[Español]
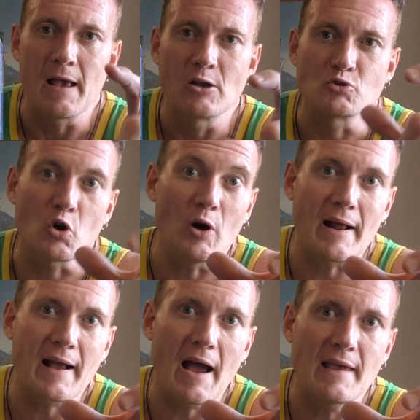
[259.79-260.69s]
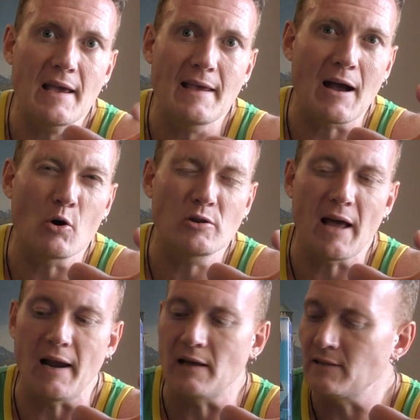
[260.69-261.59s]
solo las calles y
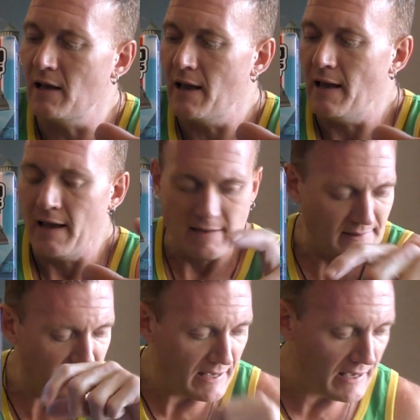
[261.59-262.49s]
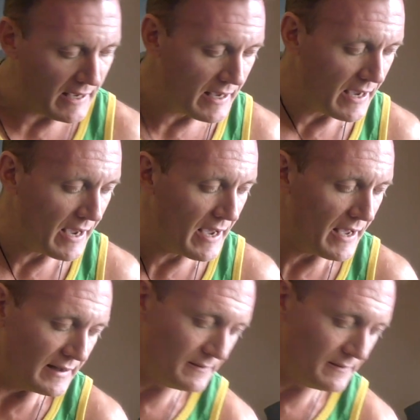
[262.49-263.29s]
angostarlas. Si, eh,